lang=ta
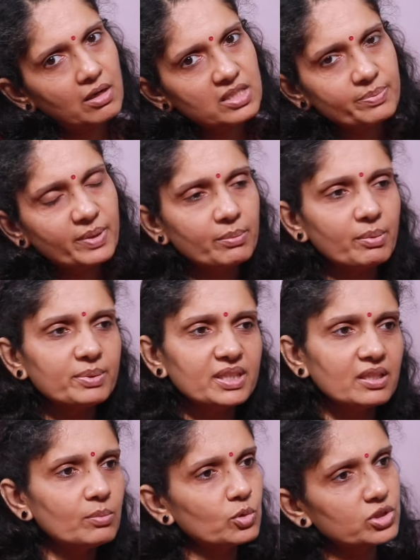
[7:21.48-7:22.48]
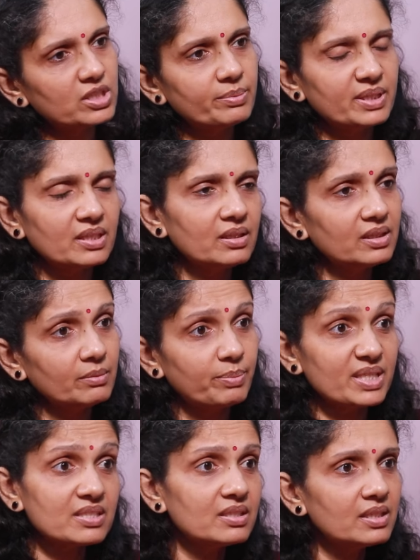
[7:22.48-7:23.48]
அதை கிராஸ் பண்ணுறப்ப பார்த்தீங்கன்னா மோஸ்ட்லி
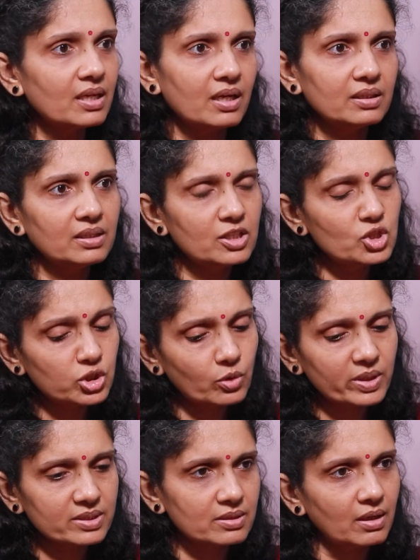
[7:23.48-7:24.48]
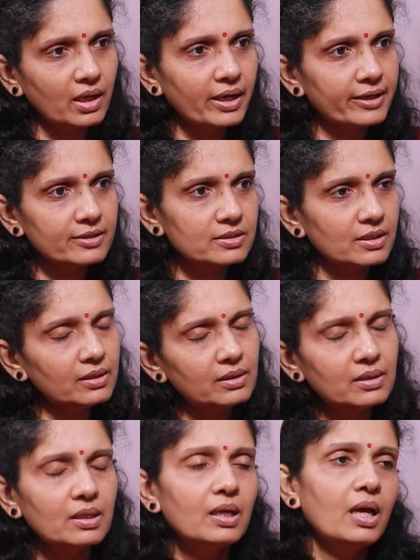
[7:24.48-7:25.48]
பார்த்தீங்கன்னா அது ப்ளசண்ட்டாக அந்த நஞ்சு கொடி ஸ்ட்ராங்
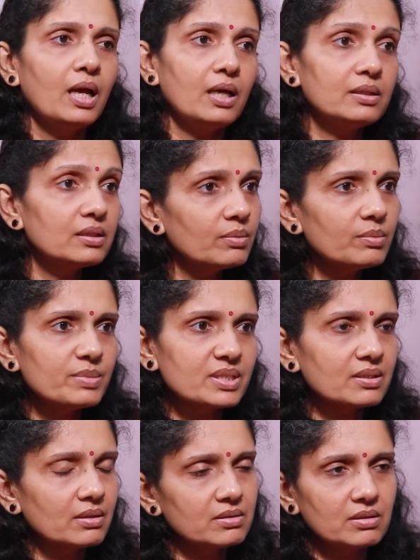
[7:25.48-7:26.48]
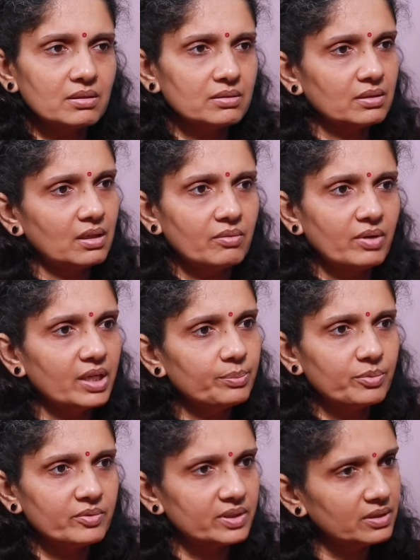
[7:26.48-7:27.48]
ஆகிடுச்சுன்னா அதுக்கப்புறம் மிஸ்கரேஜ் ஆகிறதுக்கான
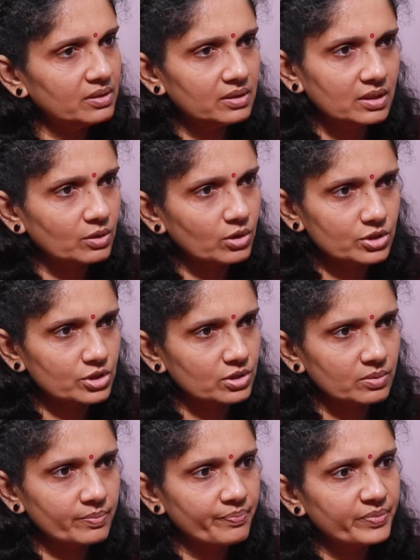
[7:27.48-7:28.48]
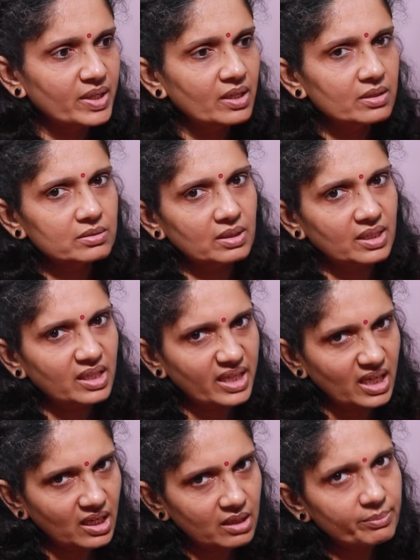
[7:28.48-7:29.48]
வாய்ப்பு வந்து குறைஞ்சிடும் ஸோ
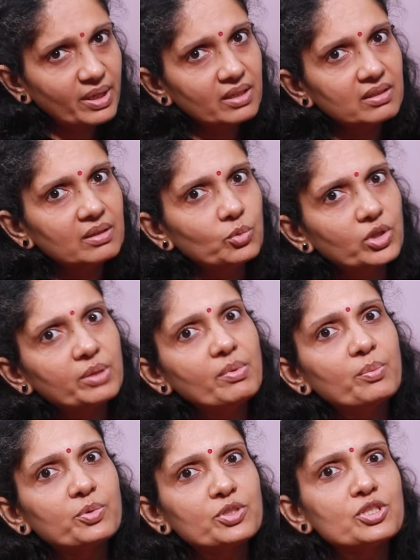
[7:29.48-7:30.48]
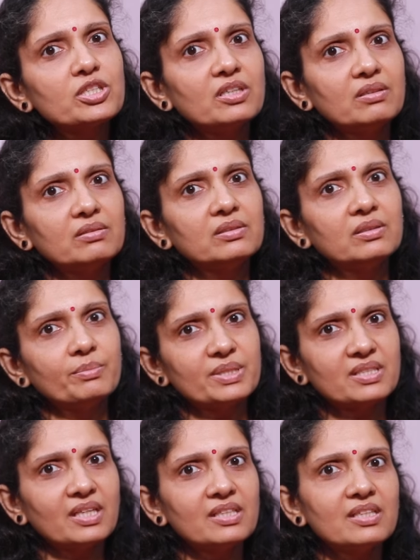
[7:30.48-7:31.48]
அதனால் எல்லாருமே அதை தான் முக்கியமாக புரிஞ்சுக்கணும்
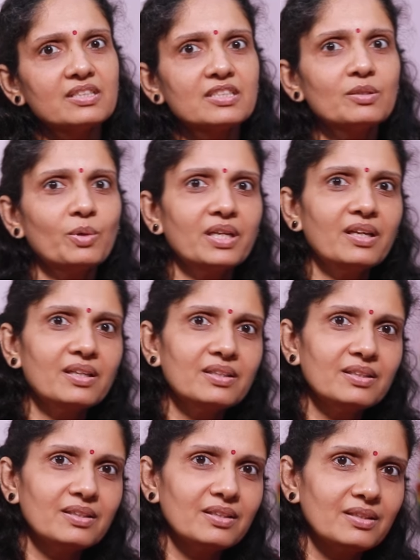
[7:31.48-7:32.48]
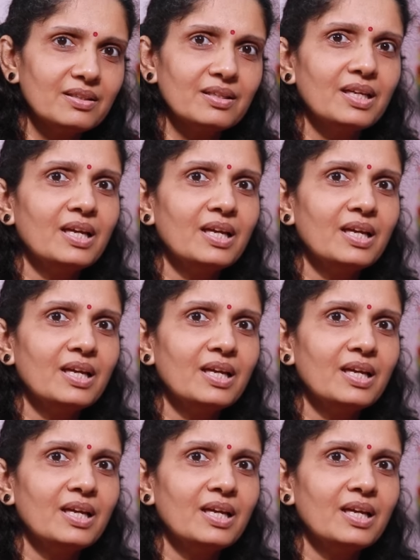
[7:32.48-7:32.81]
மிஸ்கரேஜ் ஆகிடுச்சுன்னா உடனே அந்த